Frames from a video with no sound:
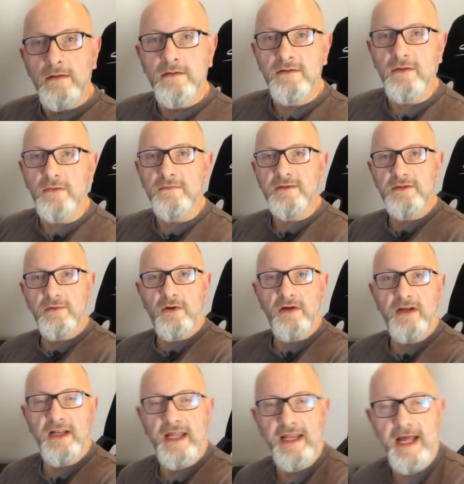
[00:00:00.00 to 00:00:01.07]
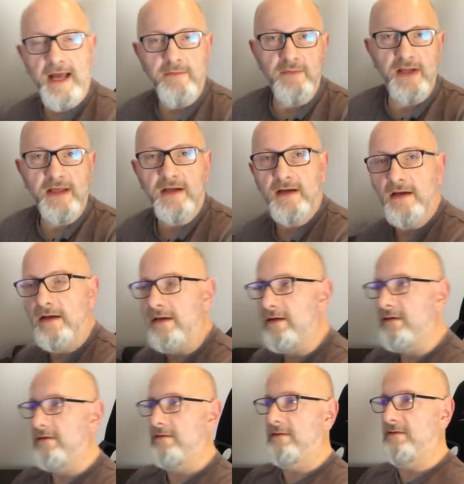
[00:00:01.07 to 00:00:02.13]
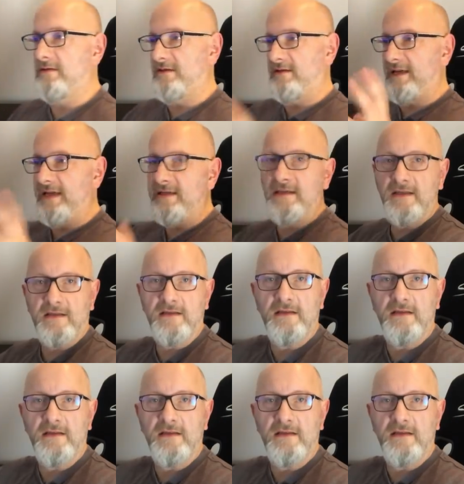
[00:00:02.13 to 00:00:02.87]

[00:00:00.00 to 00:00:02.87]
So, das war ein kleiner Einblick in die Technik,